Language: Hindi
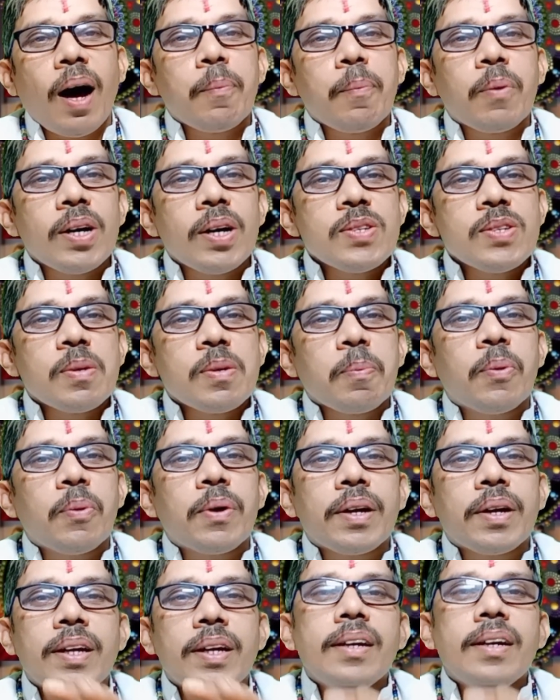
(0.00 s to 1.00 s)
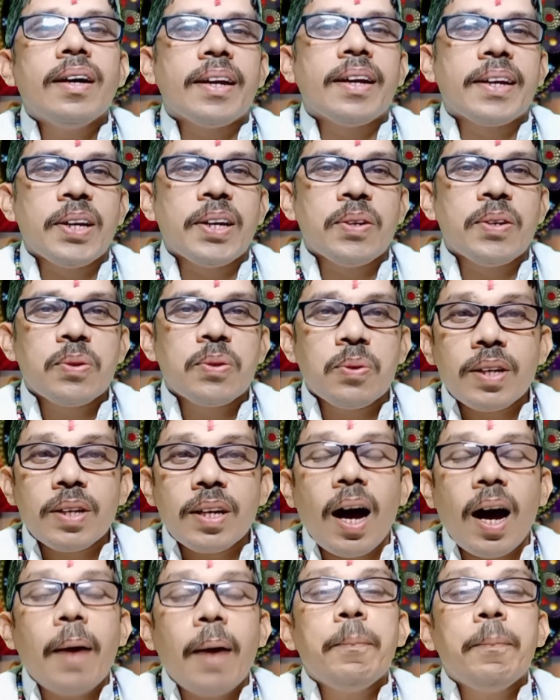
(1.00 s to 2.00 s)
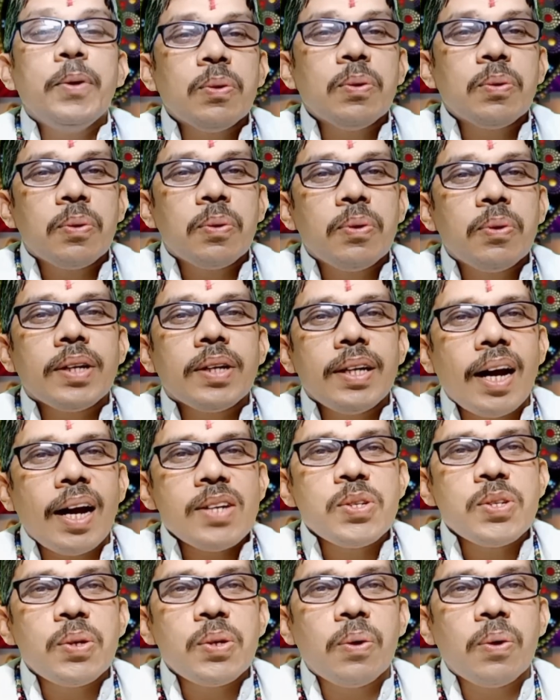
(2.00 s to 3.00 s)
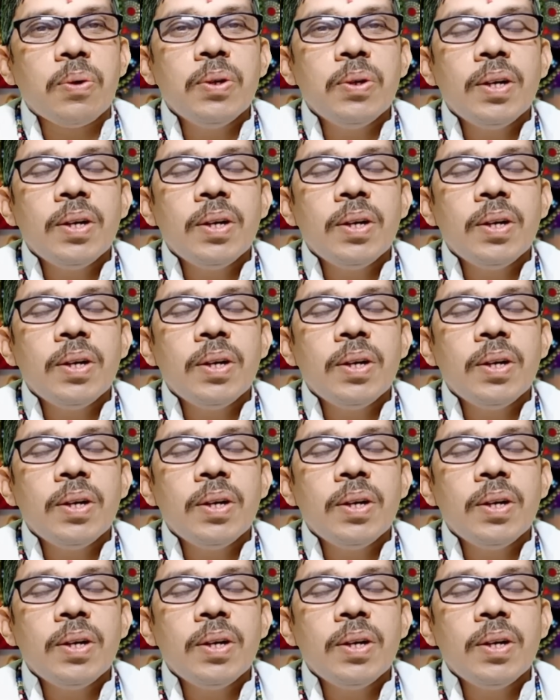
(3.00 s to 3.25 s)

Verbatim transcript: आपका सपोर्ट ही करेंगे क्योंकि आप भी तो गुरु की राशि हो